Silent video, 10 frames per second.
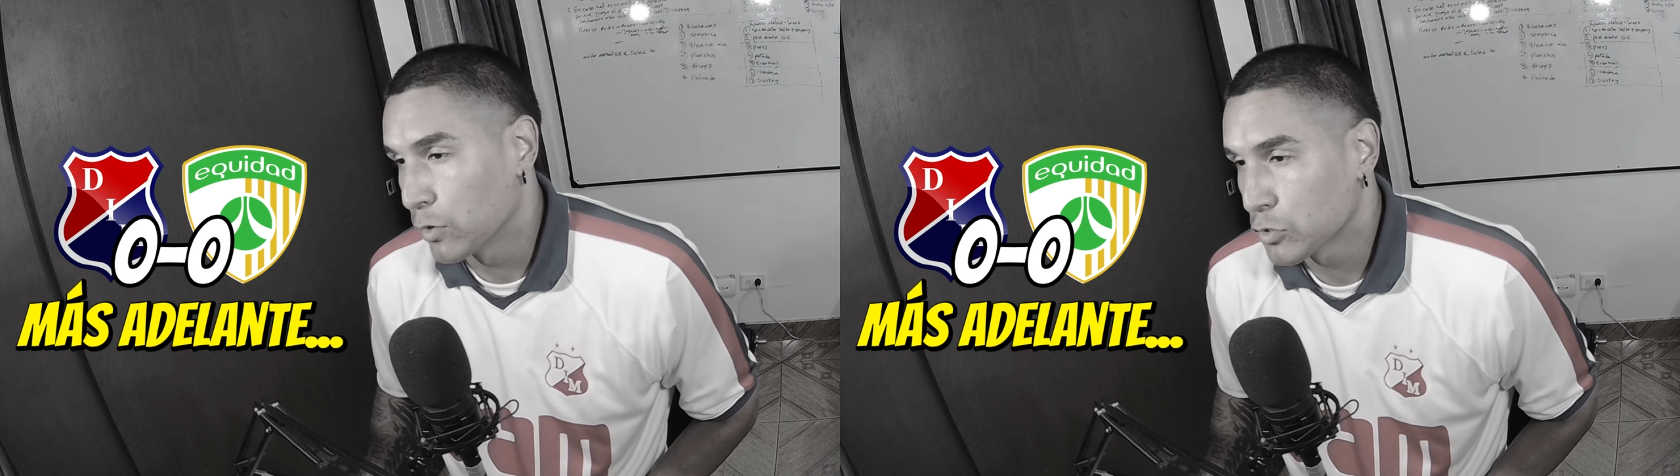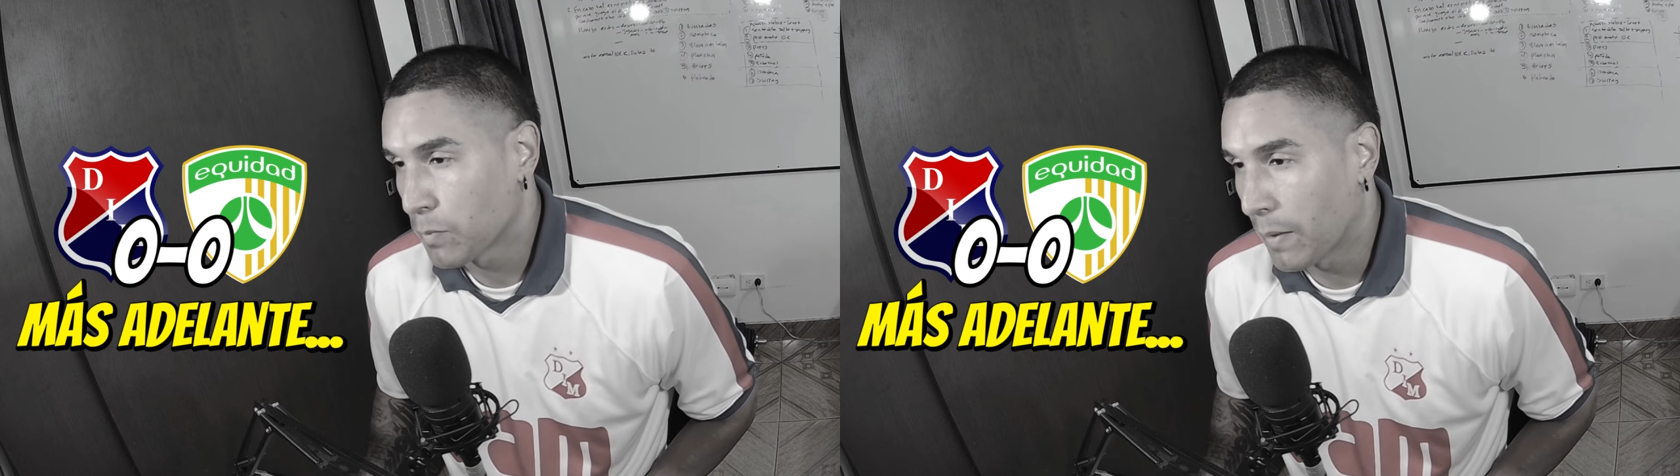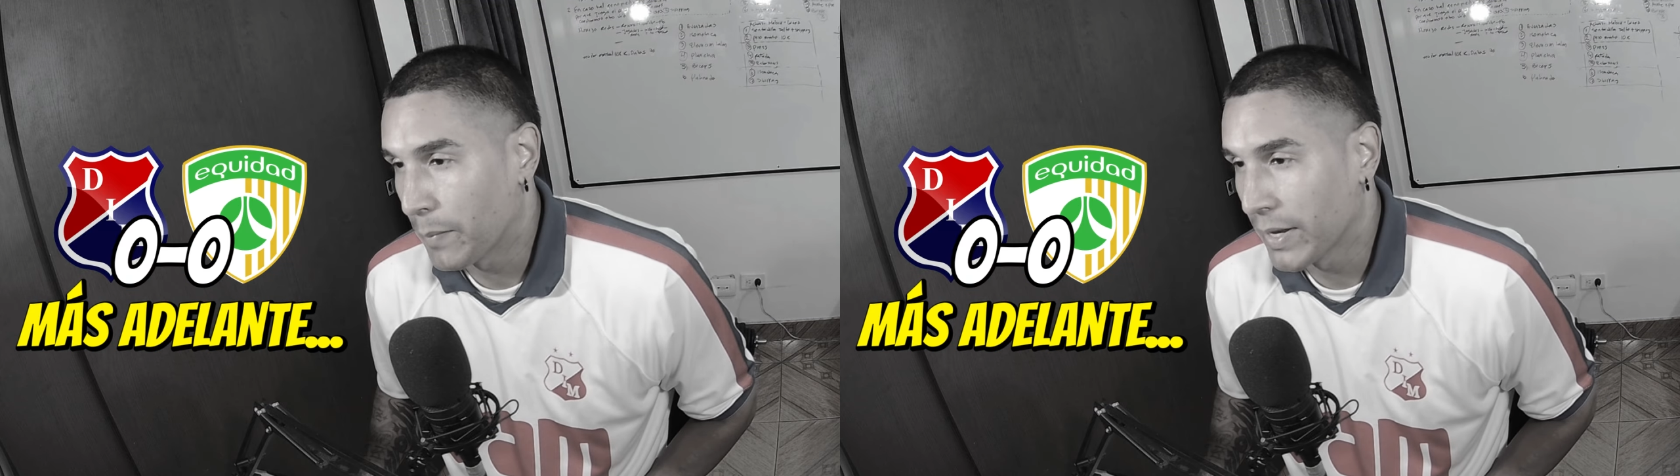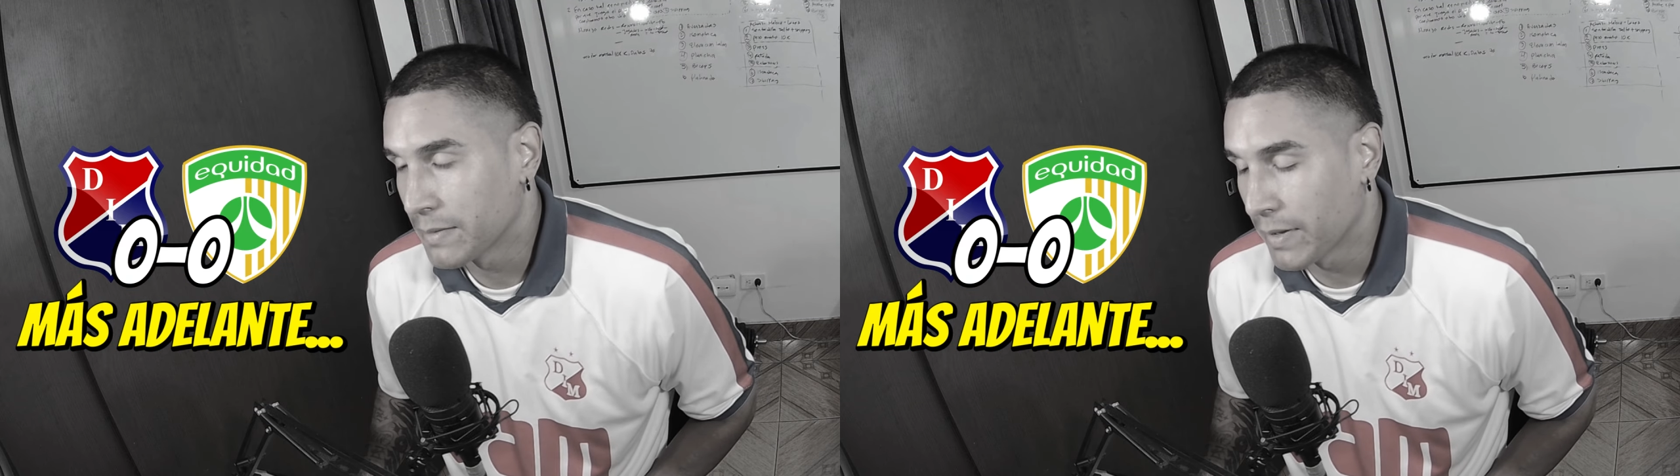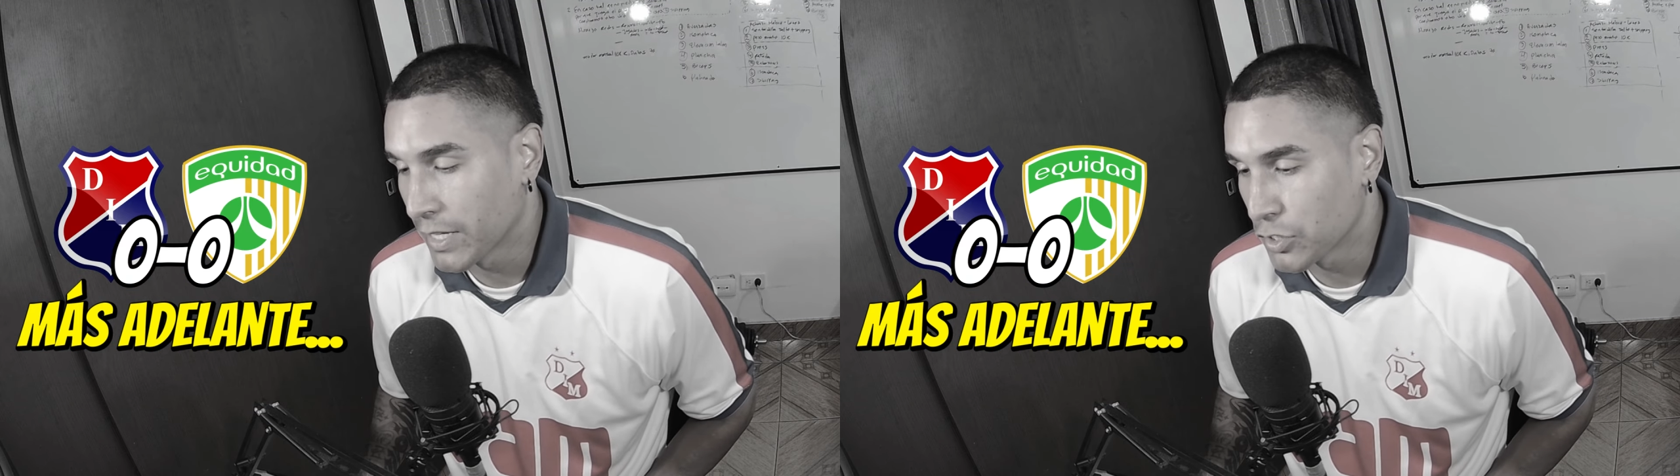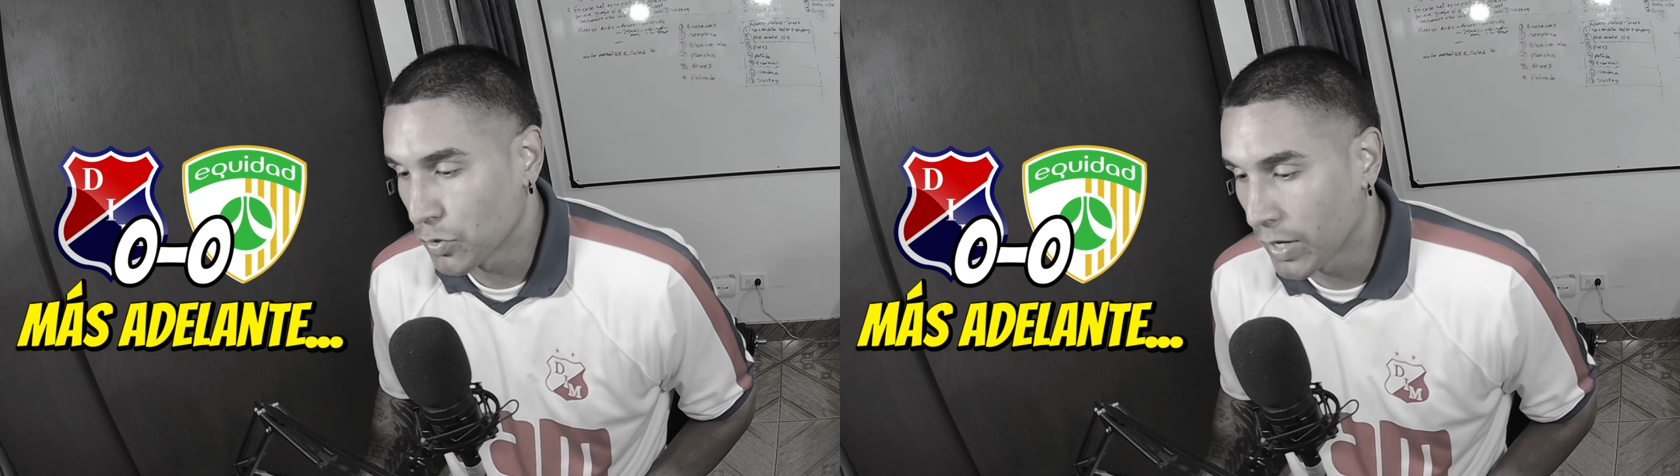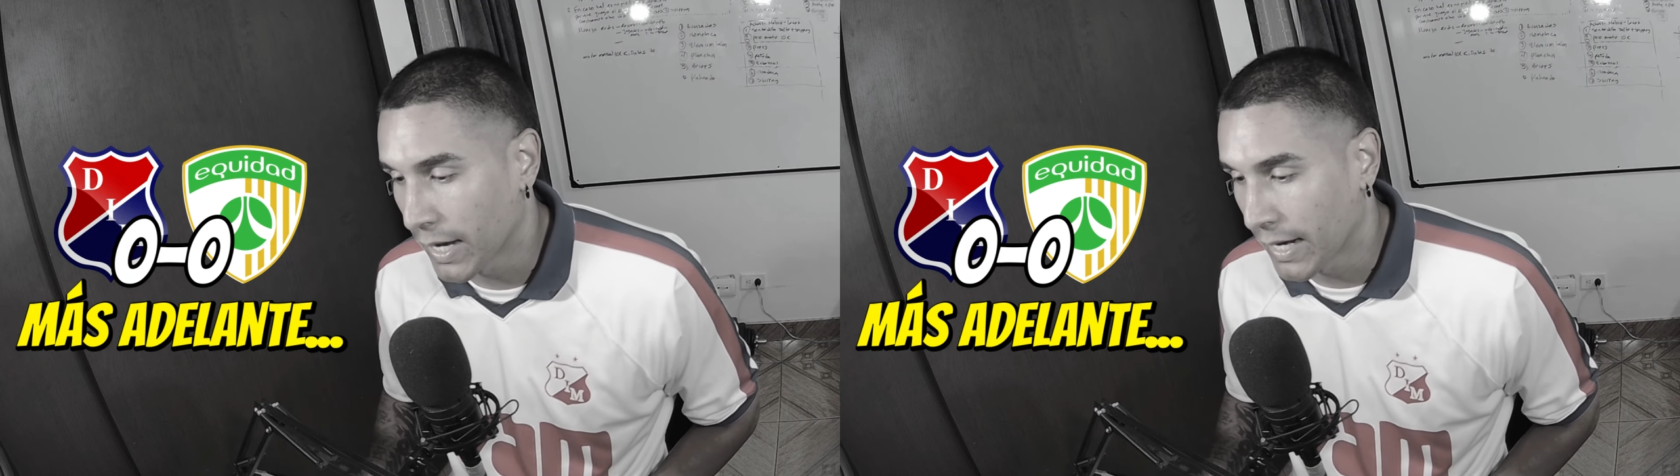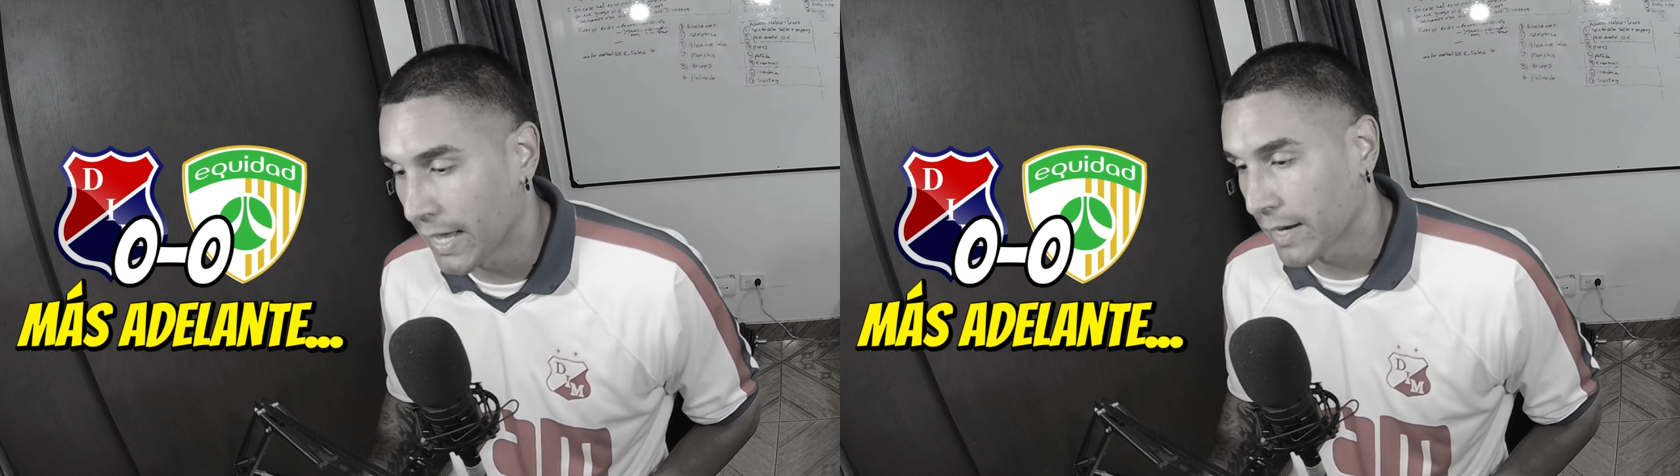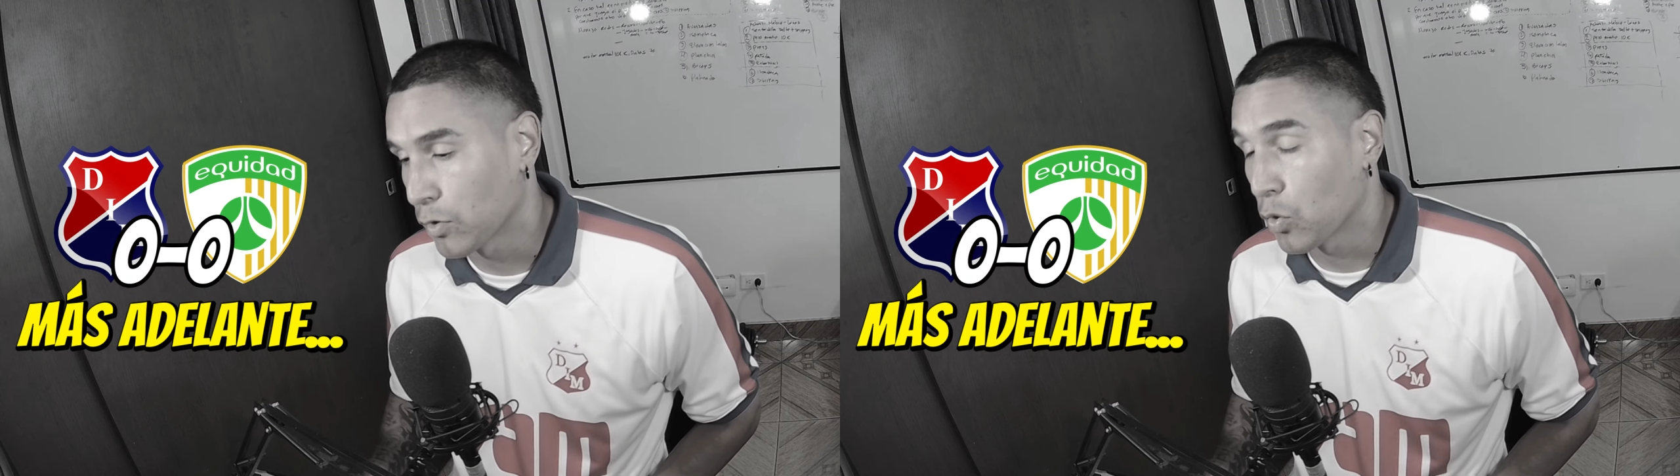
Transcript: los papeles mereció ganar,